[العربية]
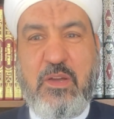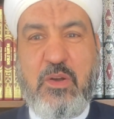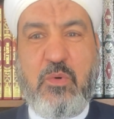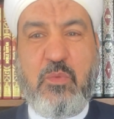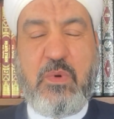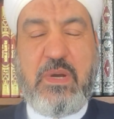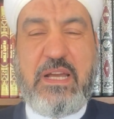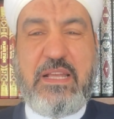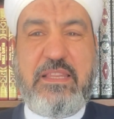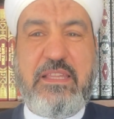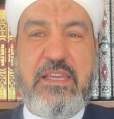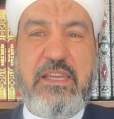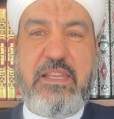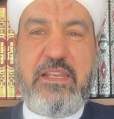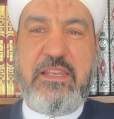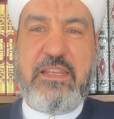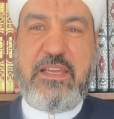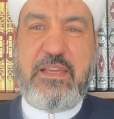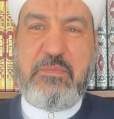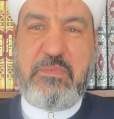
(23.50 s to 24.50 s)

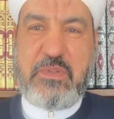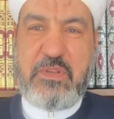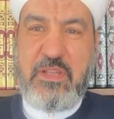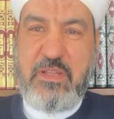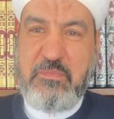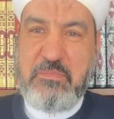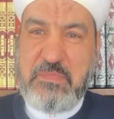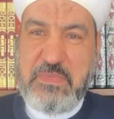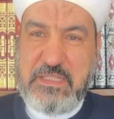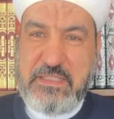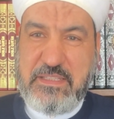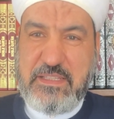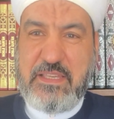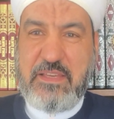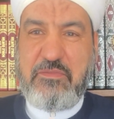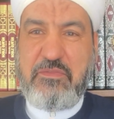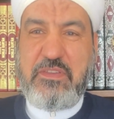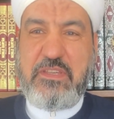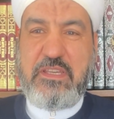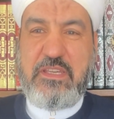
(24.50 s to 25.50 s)
وأدخلنا برحمتك
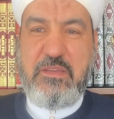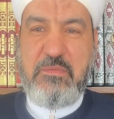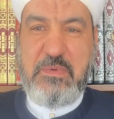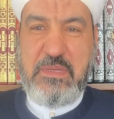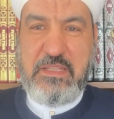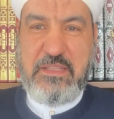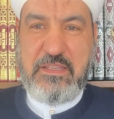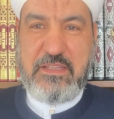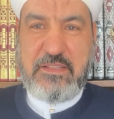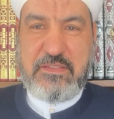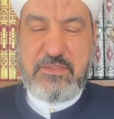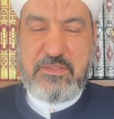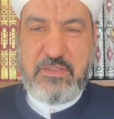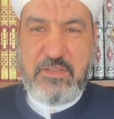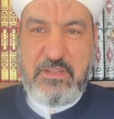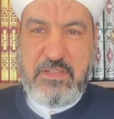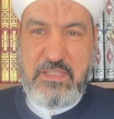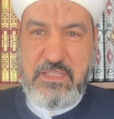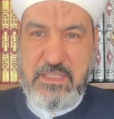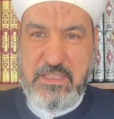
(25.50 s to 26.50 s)
في عبادك
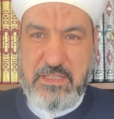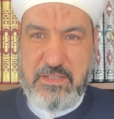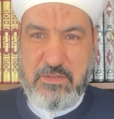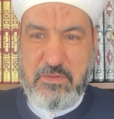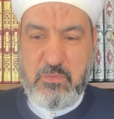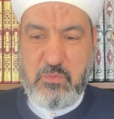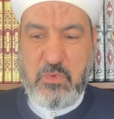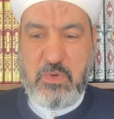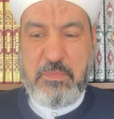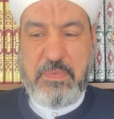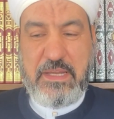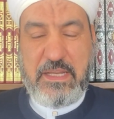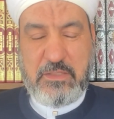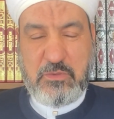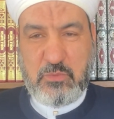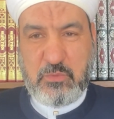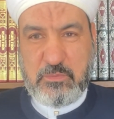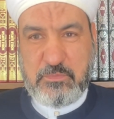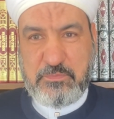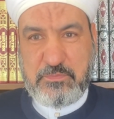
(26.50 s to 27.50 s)
الصالحين
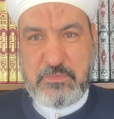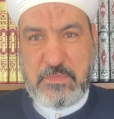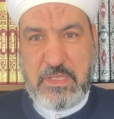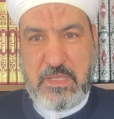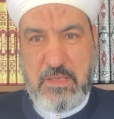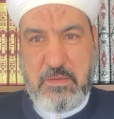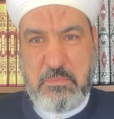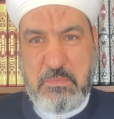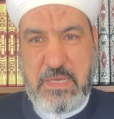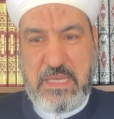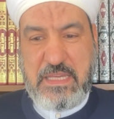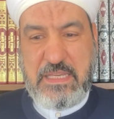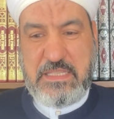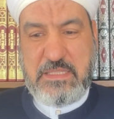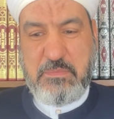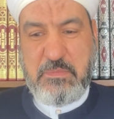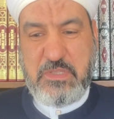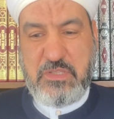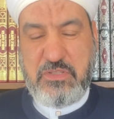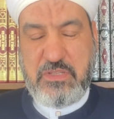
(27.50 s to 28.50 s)
وبعد مع
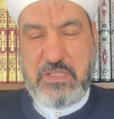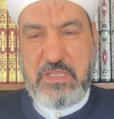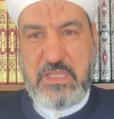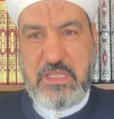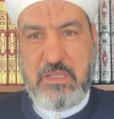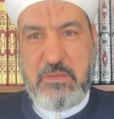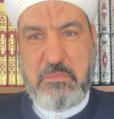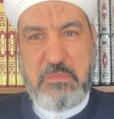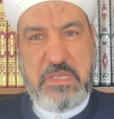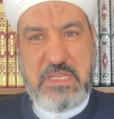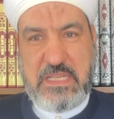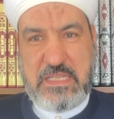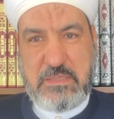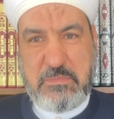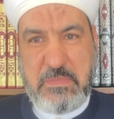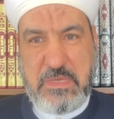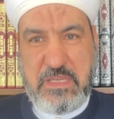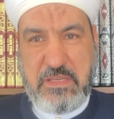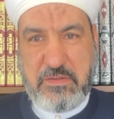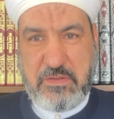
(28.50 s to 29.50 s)
اسم جديد من
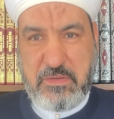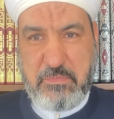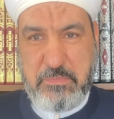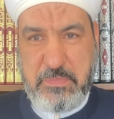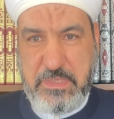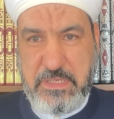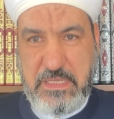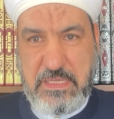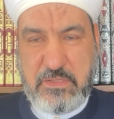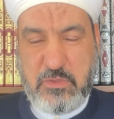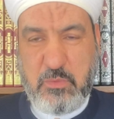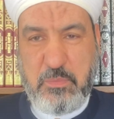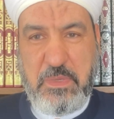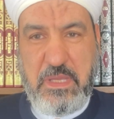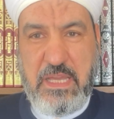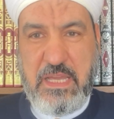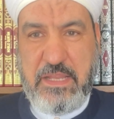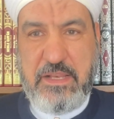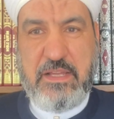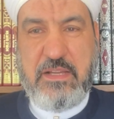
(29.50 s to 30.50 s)
أسماء ربنا
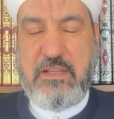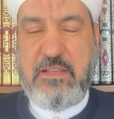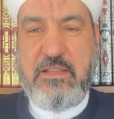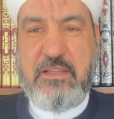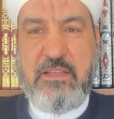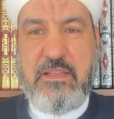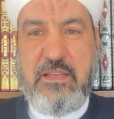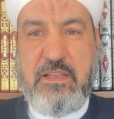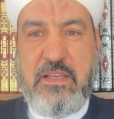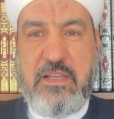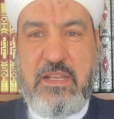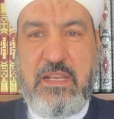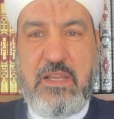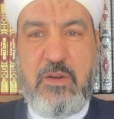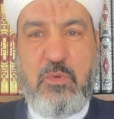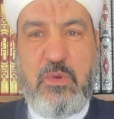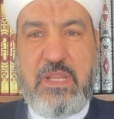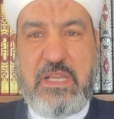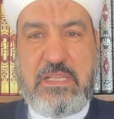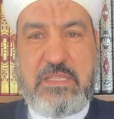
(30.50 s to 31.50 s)
سبحانه
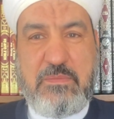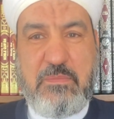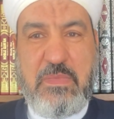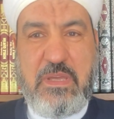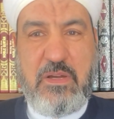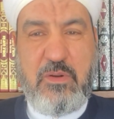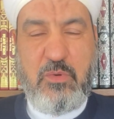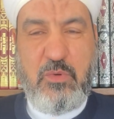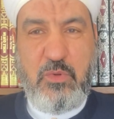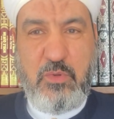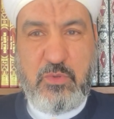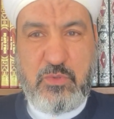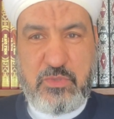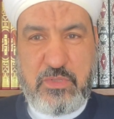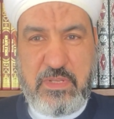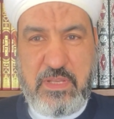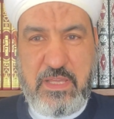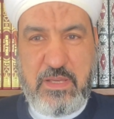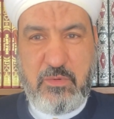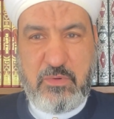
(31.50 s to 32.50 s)
له الأسماء
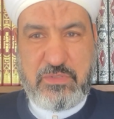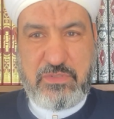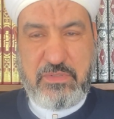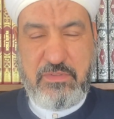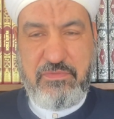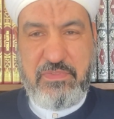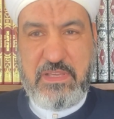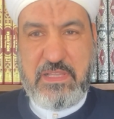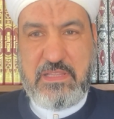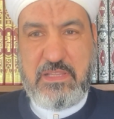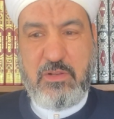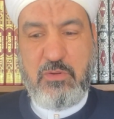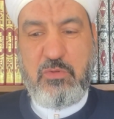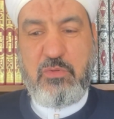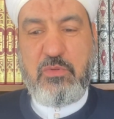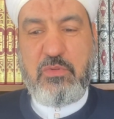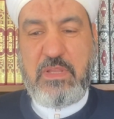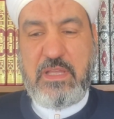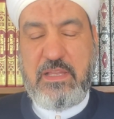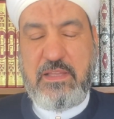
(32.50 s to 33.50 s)
الحسنى والصفات
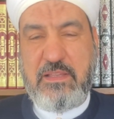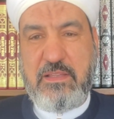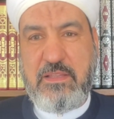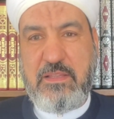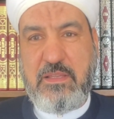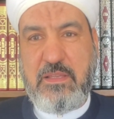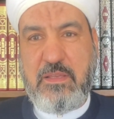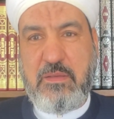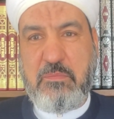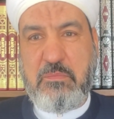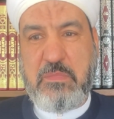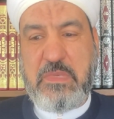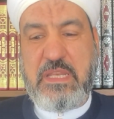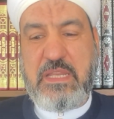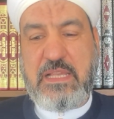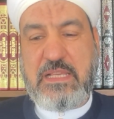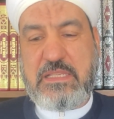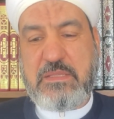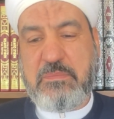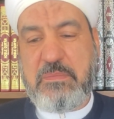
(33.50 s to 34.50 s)
العلى
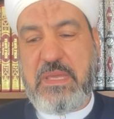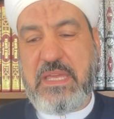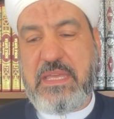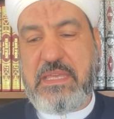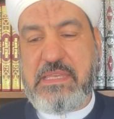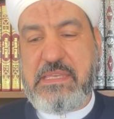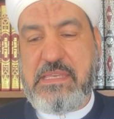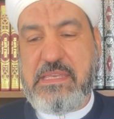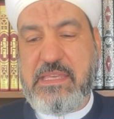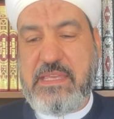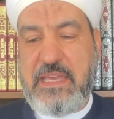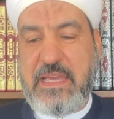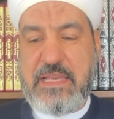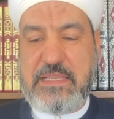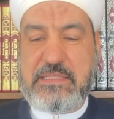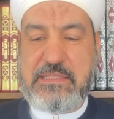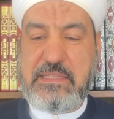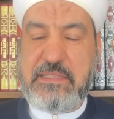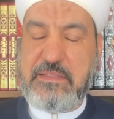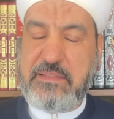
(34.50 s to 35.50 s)
من أسمائه
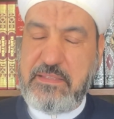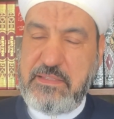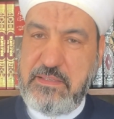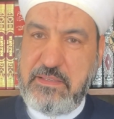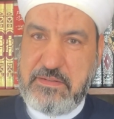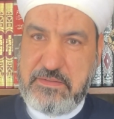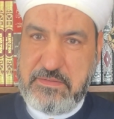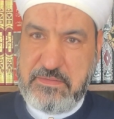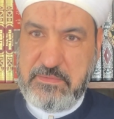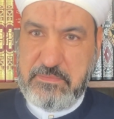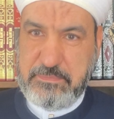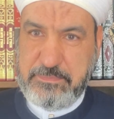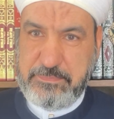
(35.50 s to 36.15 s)
الستير